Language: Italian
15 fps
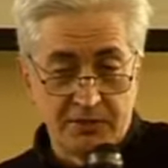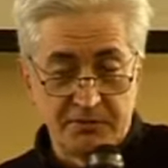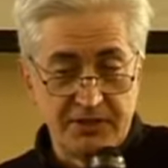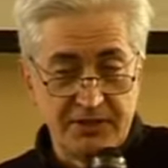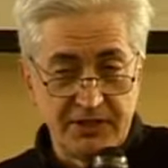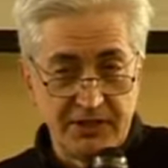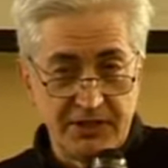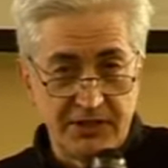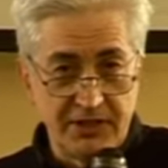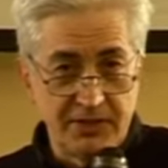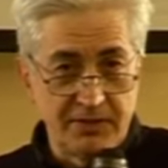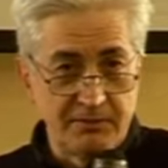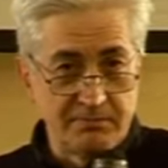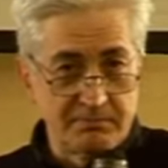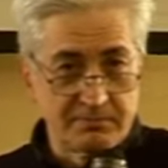
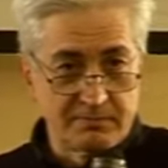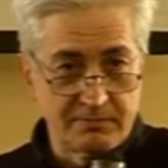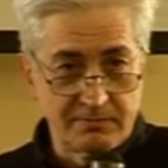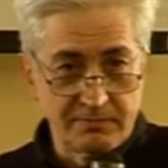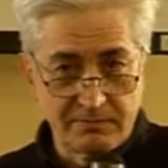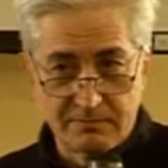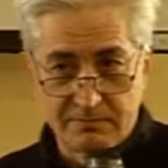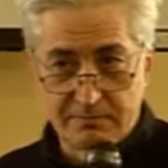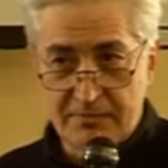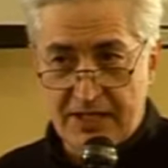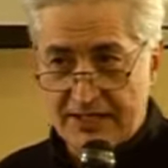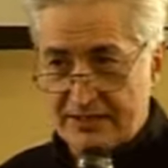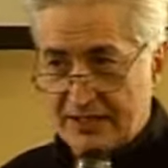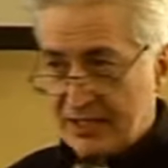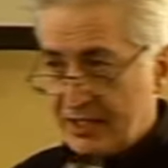quindi mm,
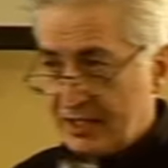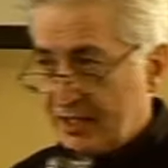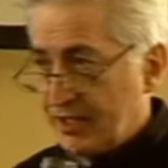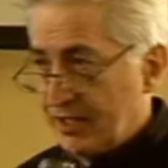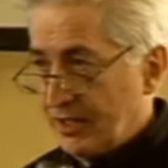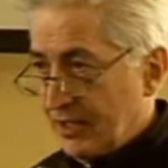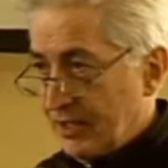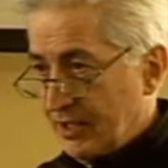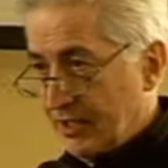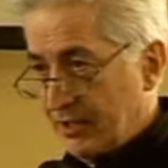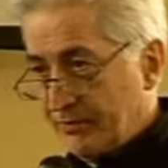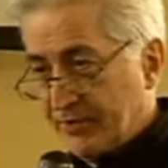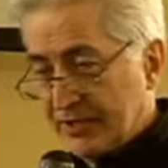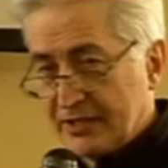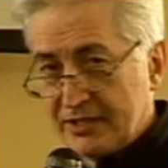basta eh,
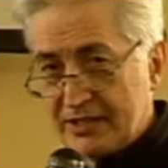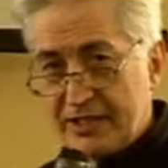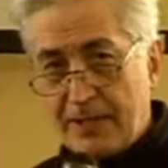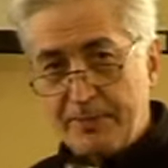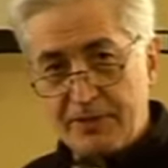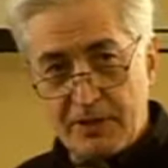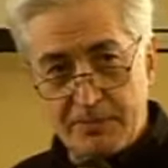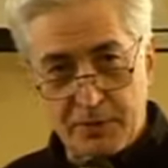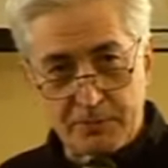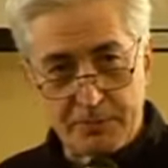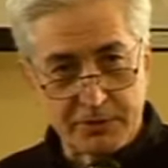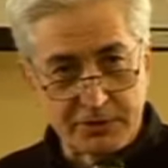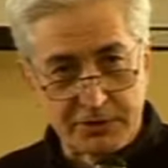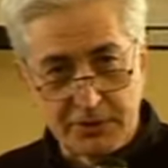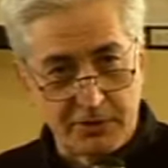fare le debite
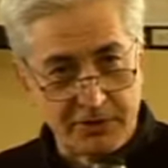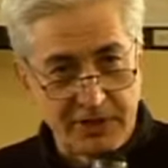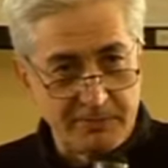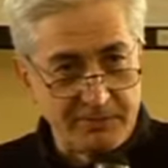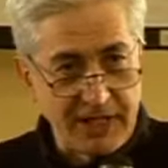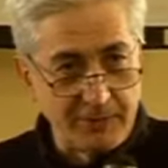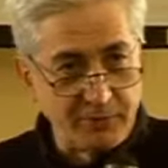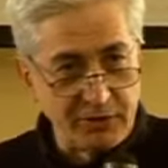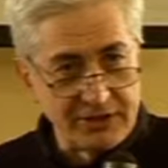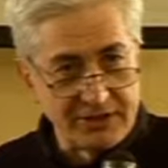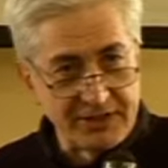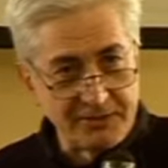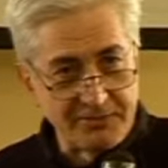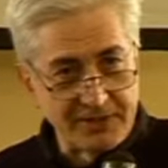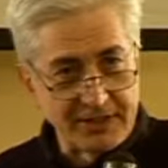proporzioni, abbiamo le
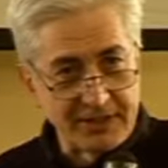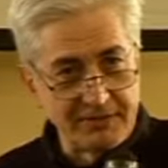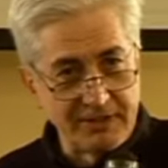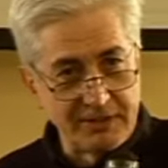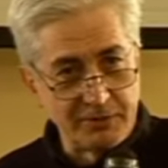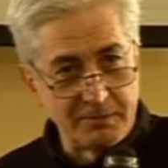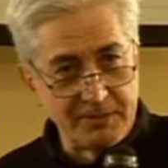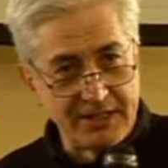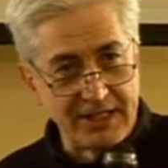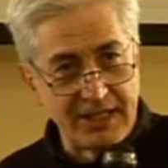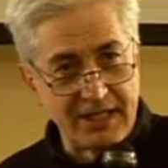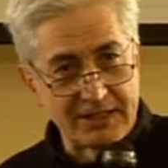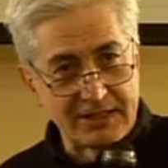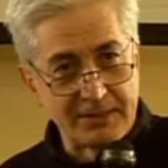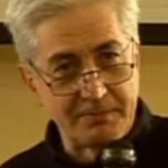cifre che vanno
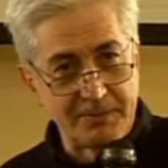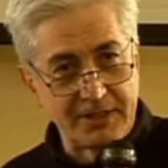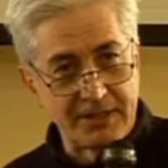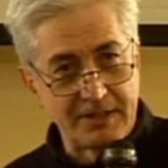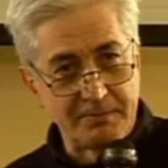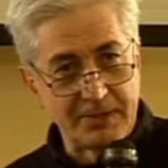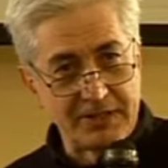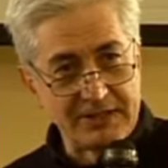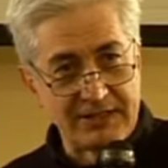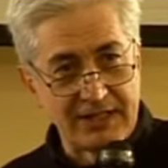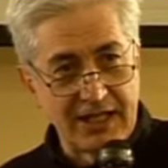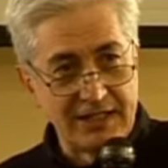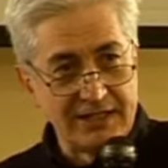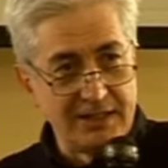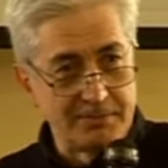bene anche per, per
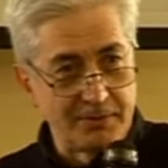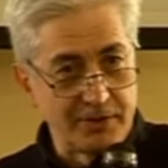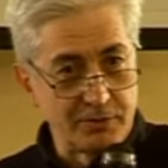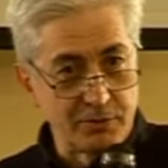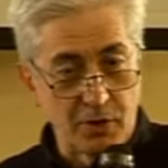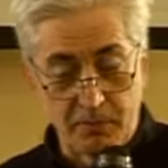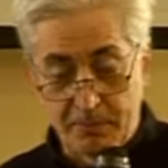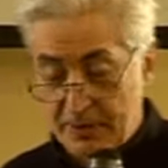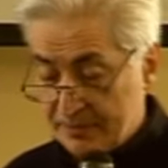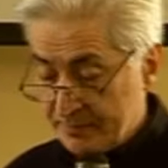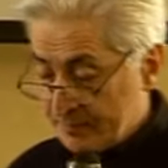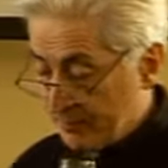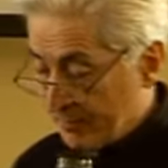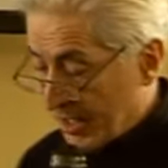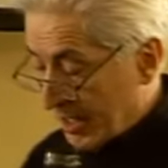l'Italia e per l'Europa.
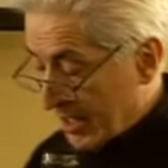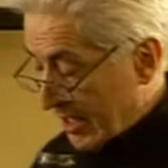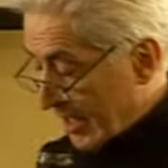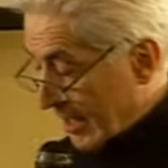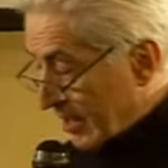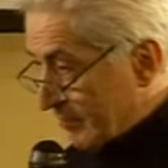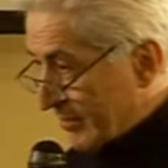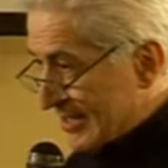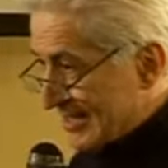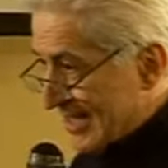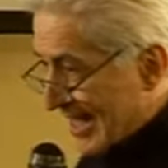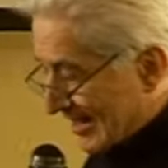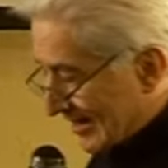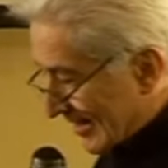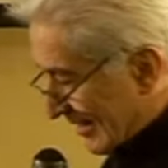
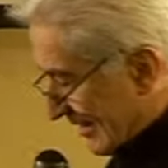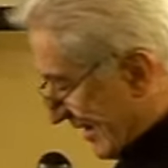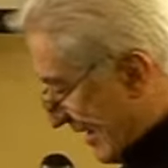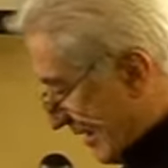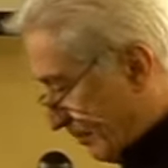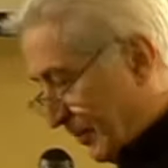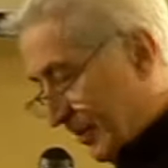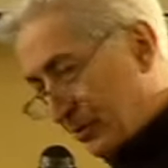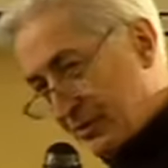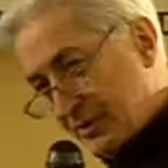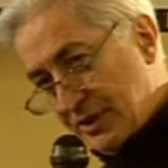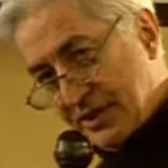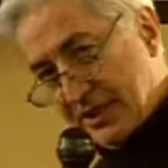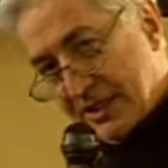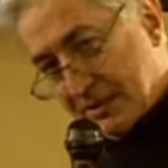Pensate che per
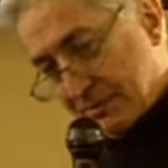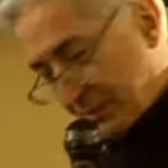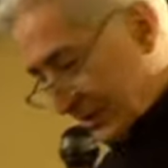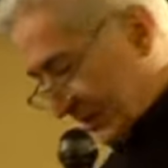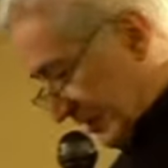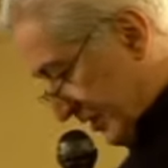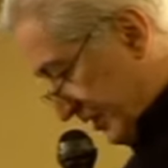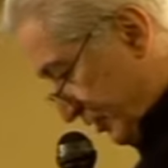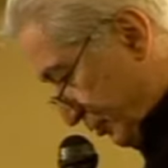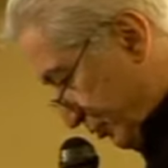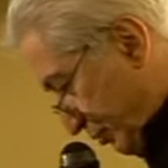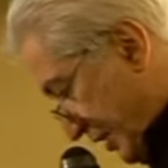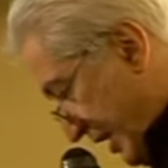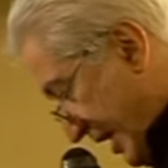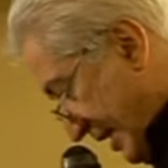ottenere questi
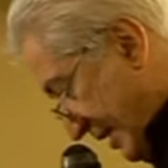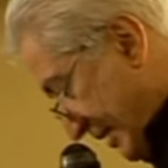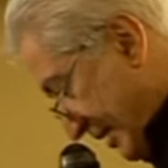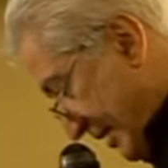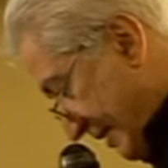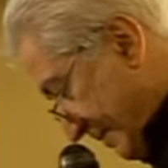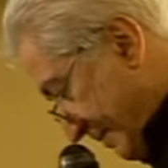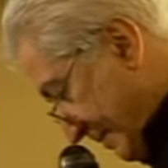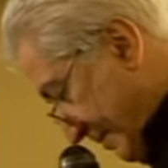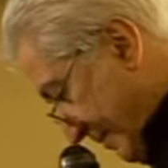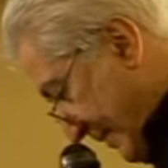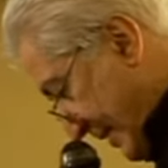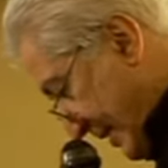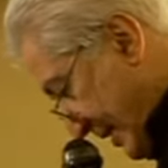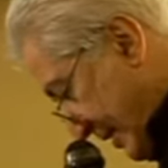risultati
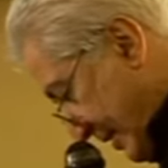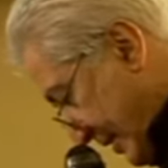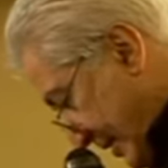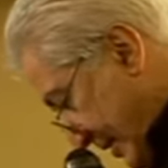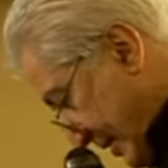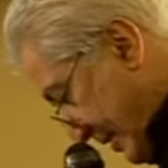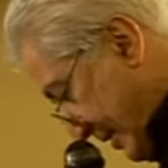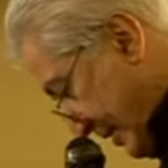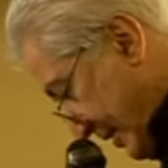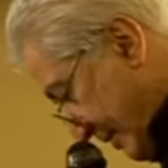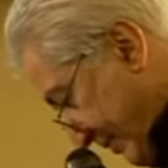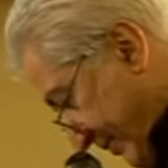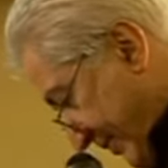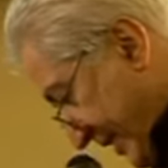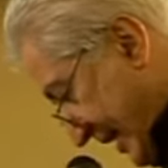
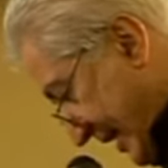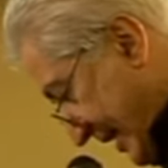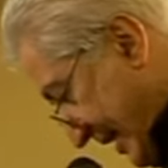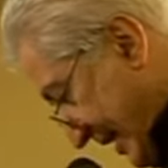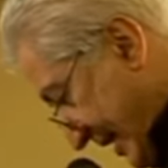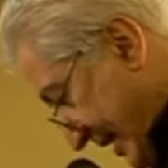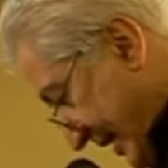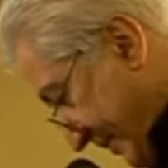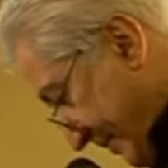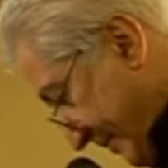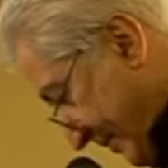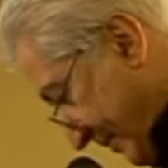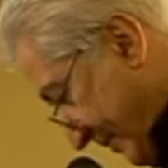eh, viene